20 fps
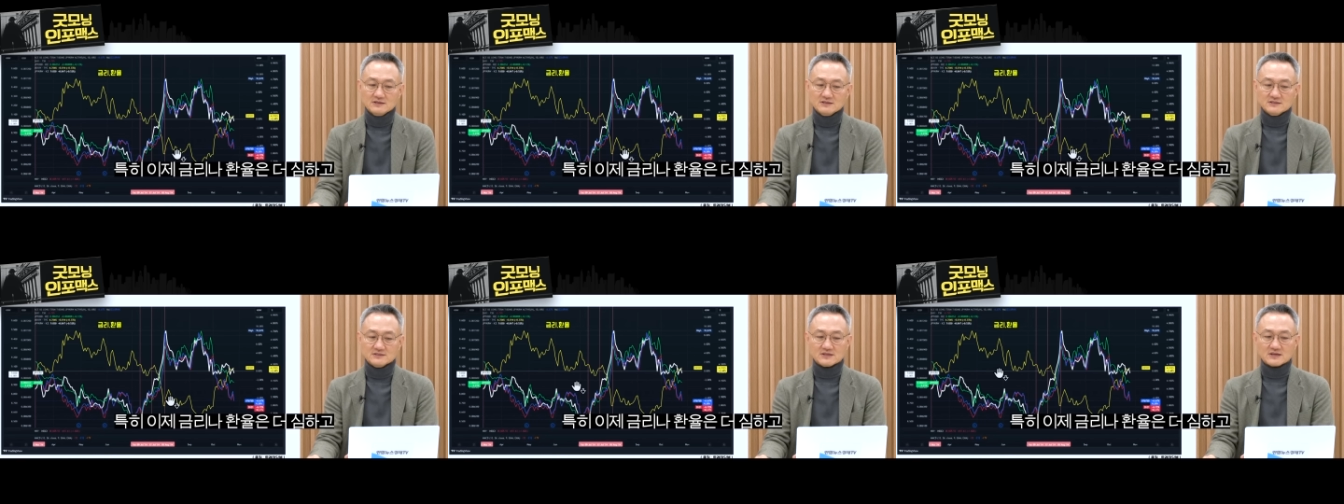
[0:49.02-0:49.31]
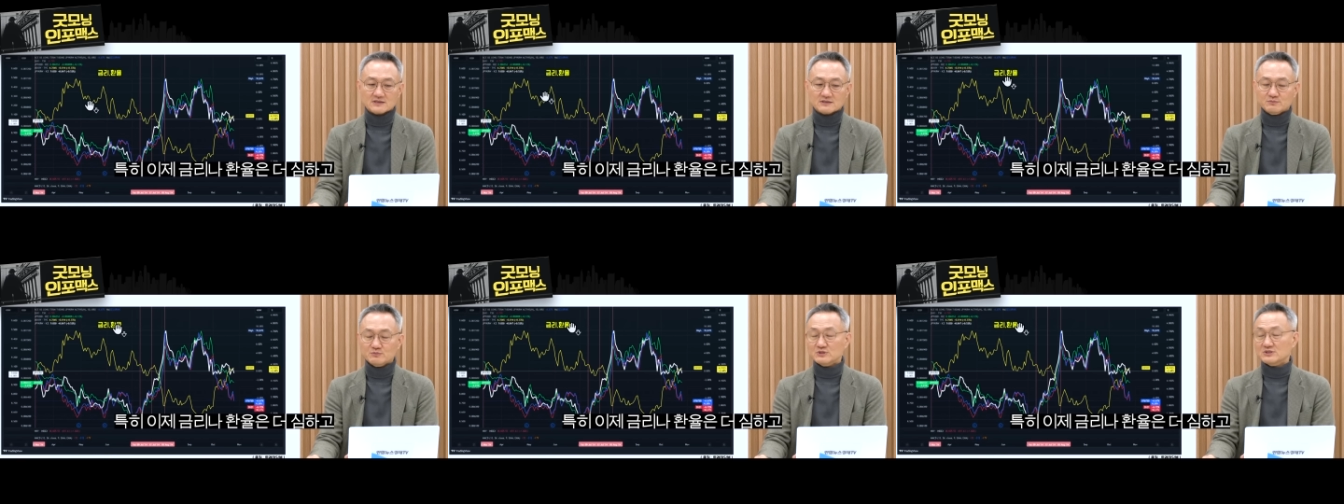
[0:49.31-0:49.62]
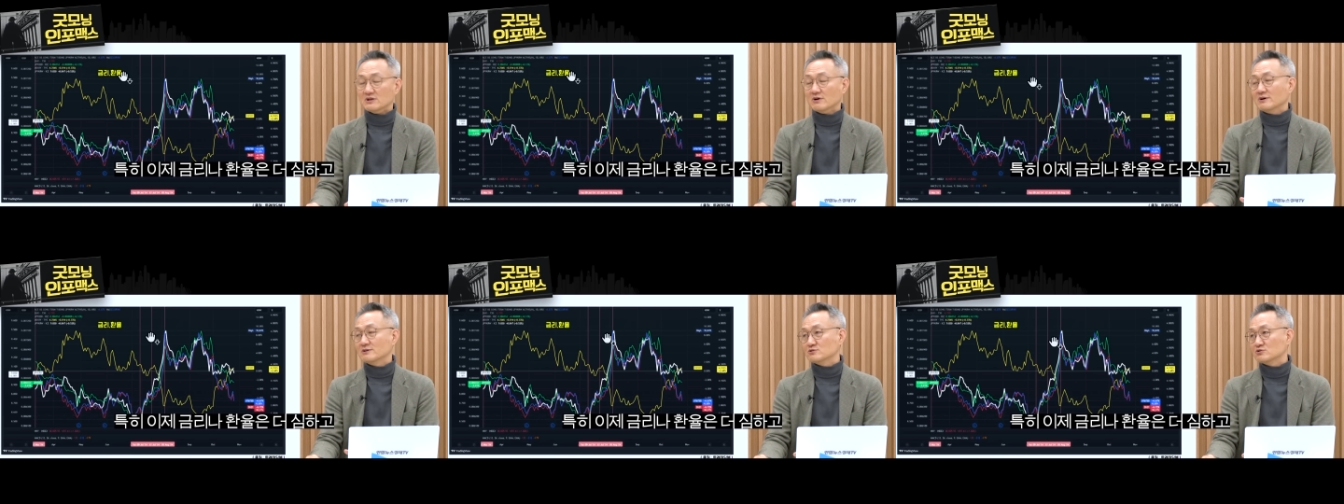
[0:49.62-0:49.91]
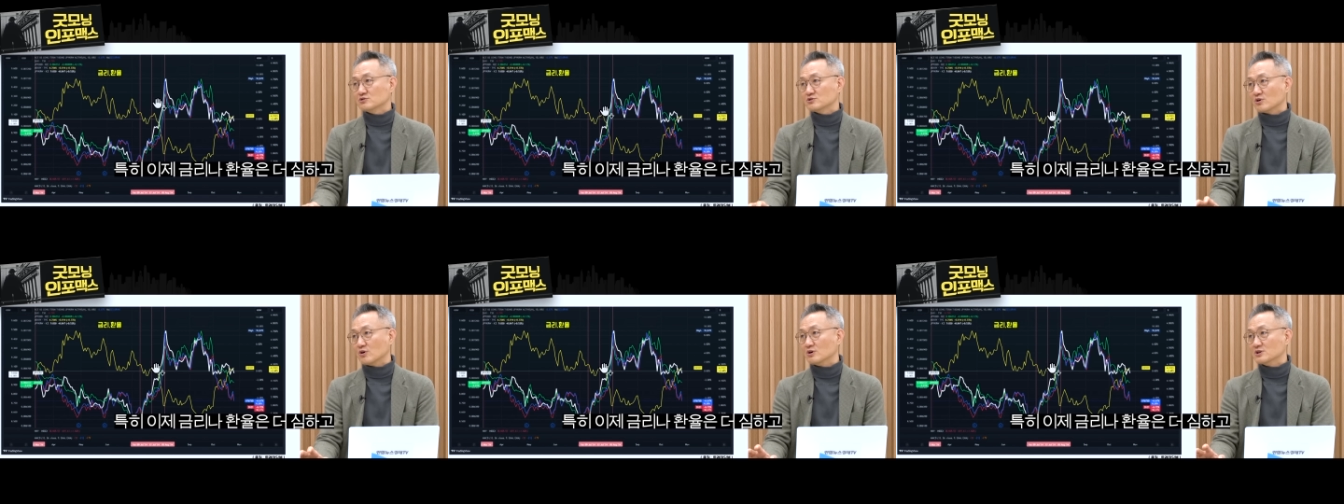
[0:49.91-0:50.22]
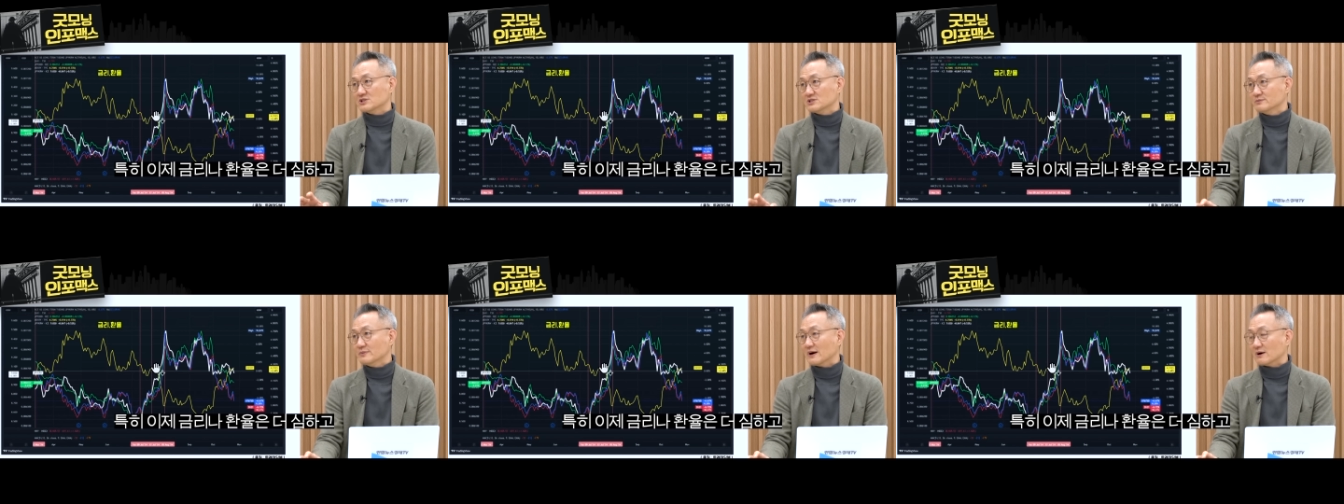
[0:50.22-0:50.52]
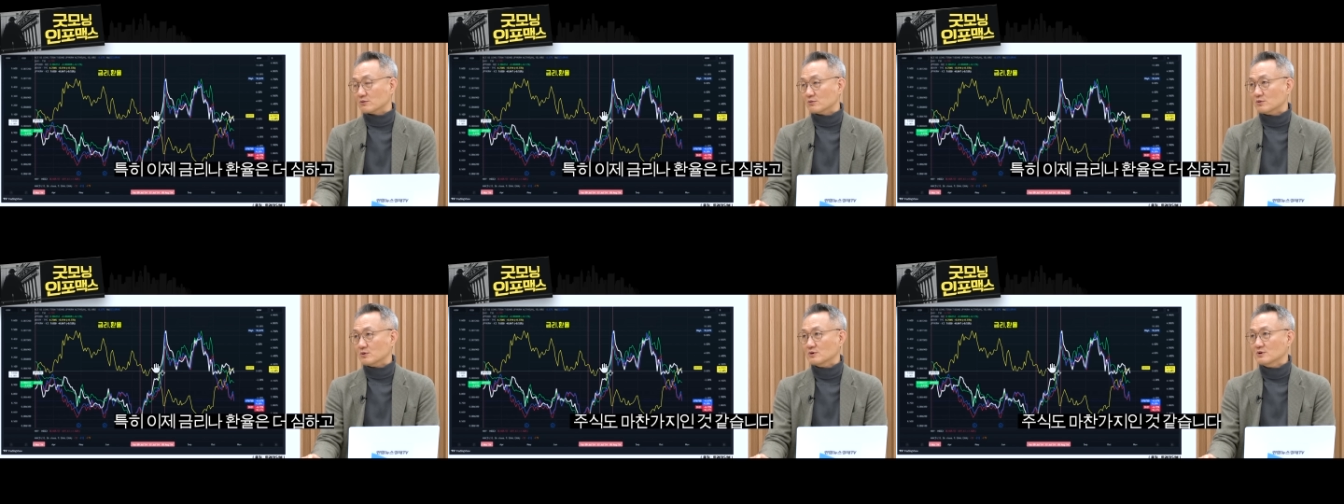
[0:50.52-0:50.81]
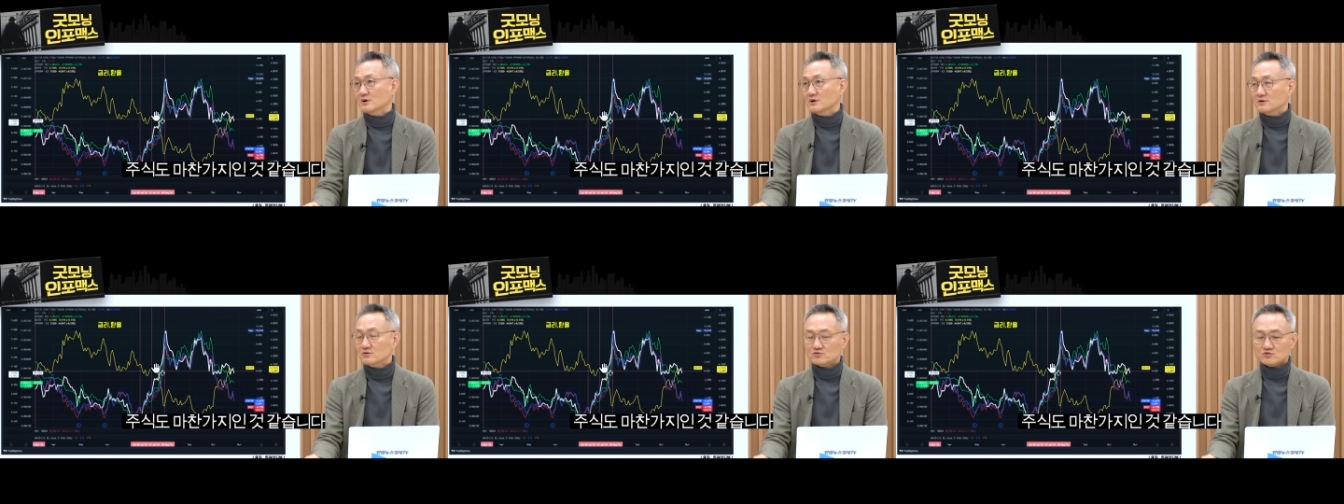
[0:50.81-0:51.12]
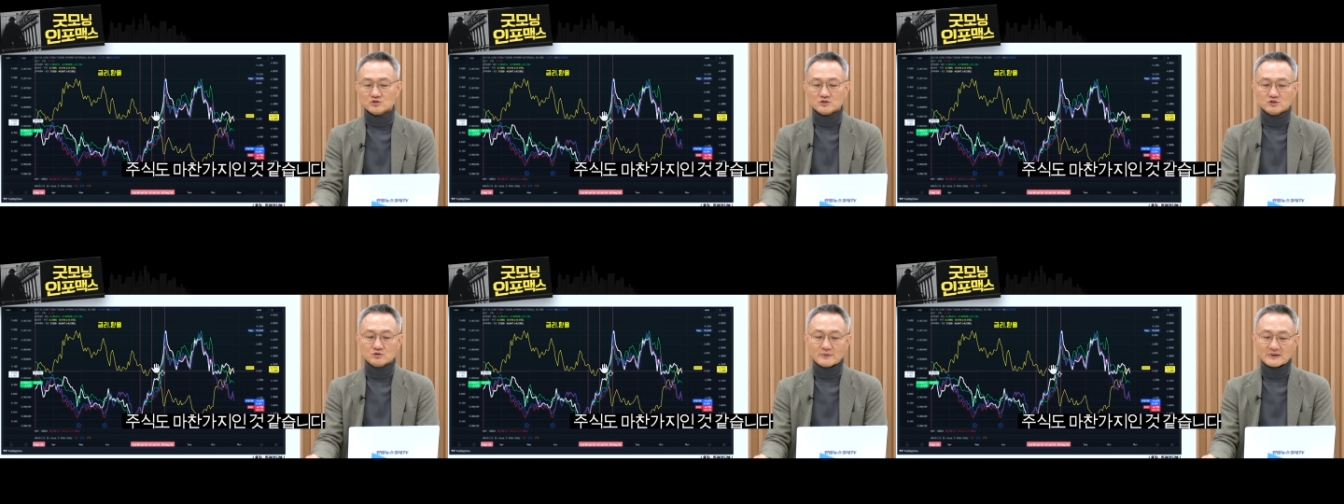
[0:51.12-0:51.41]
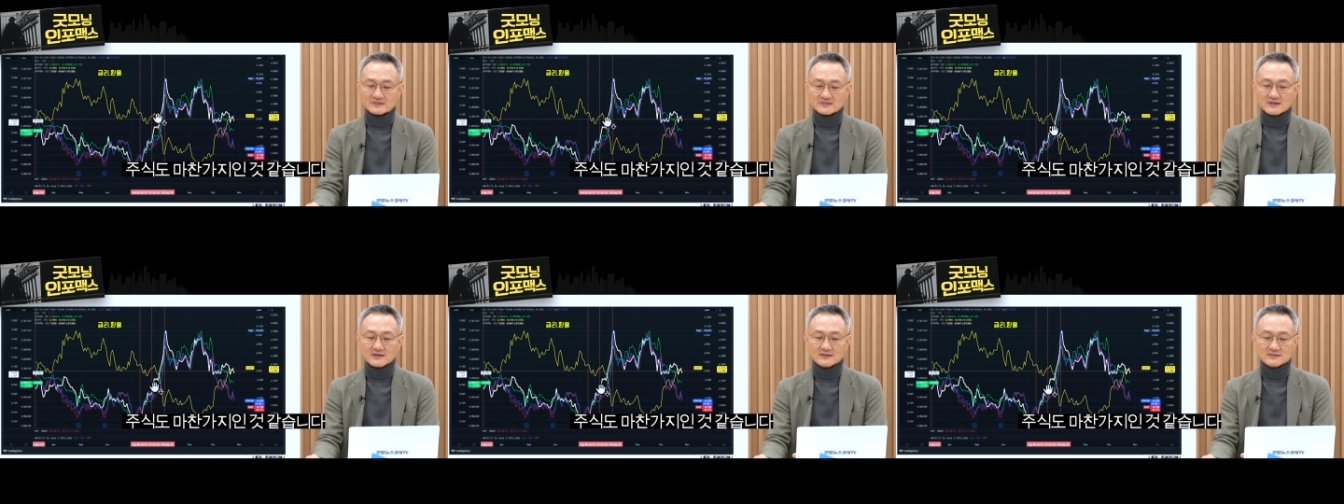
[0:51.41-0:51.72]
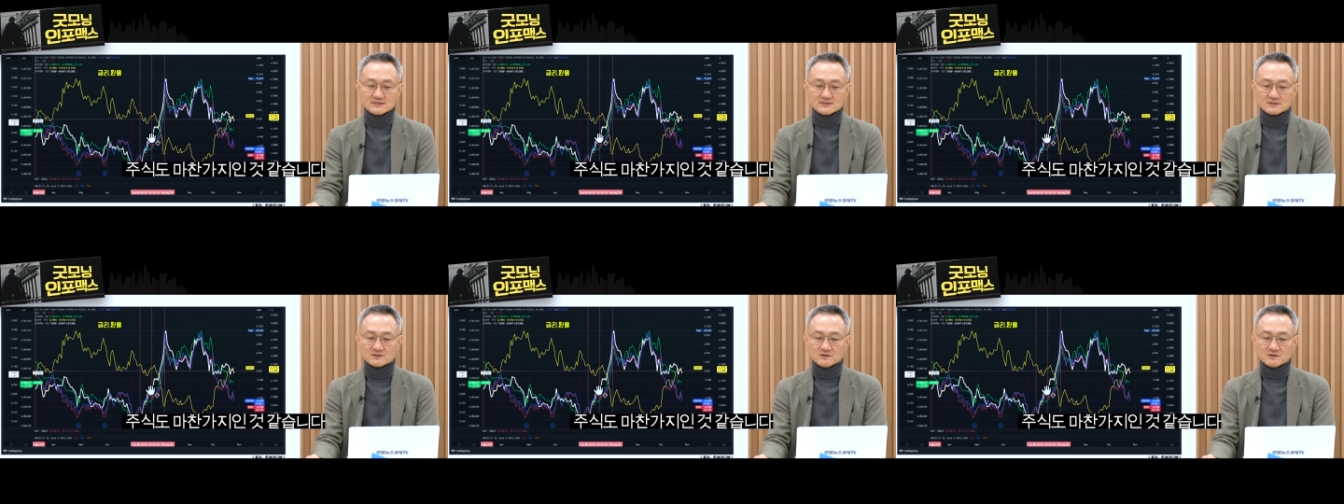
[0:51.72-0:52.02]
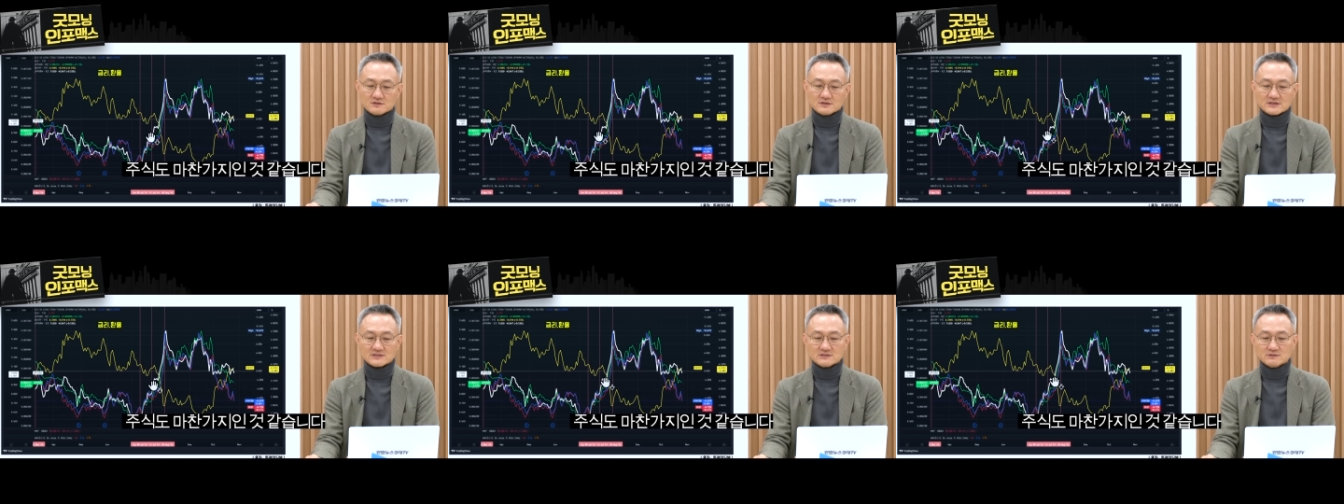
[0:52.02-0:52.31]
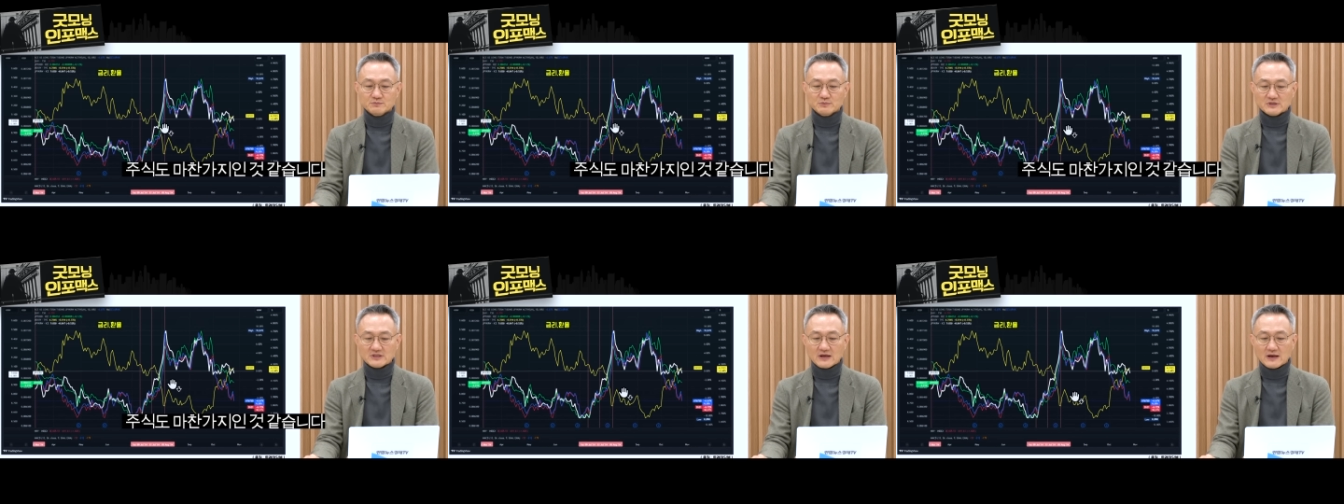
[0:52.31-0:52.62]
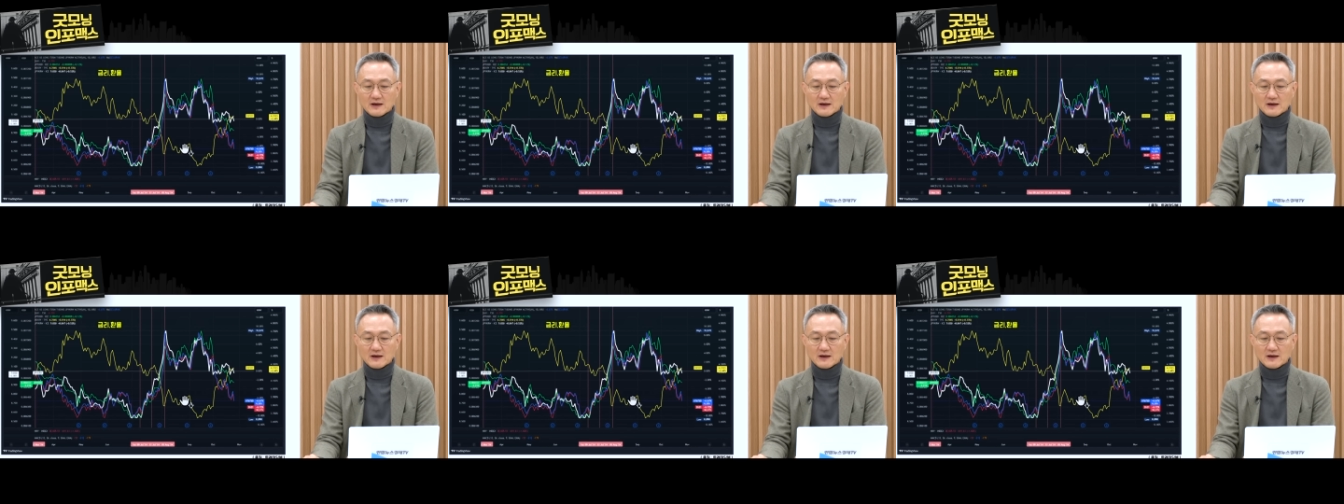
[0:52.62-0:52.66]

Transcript: 이제 금리나 환율은 더 심하고 주식도 마찬가지인 것 같습니다.